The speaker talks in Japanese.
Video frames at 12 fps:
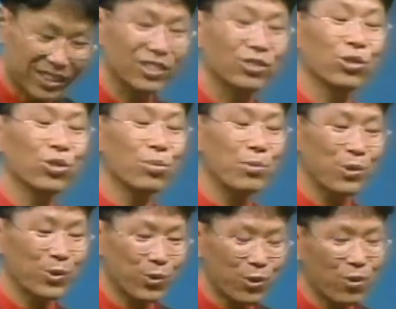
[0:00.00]
らそのも
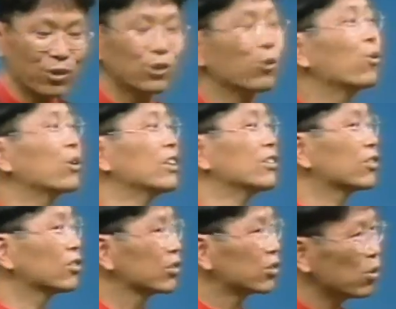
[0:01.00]
のを表現
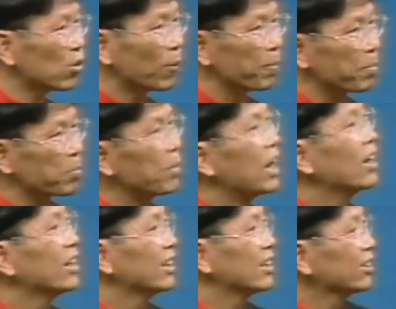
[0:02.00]
するとまあ
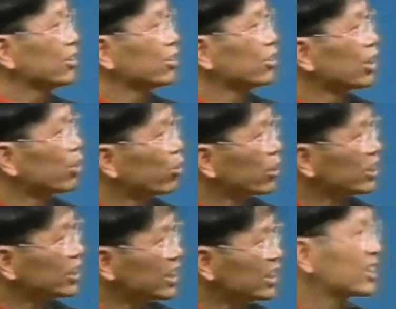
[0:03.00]
裏声
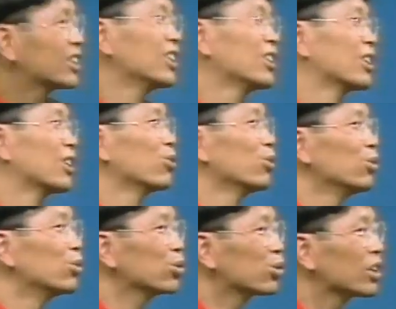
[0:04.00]
になっていったとい
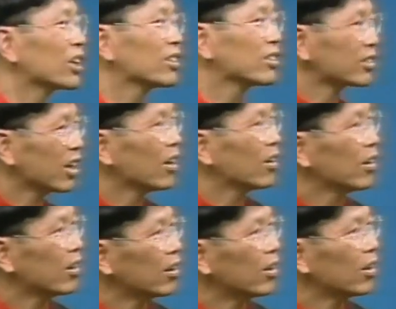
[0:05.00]
うことなんですかそうで
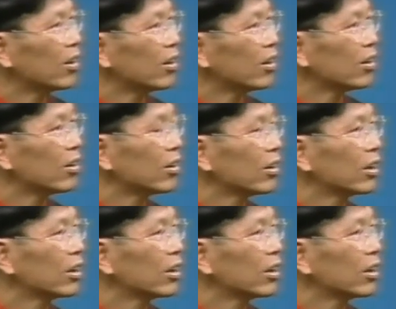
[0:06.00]
すねそして、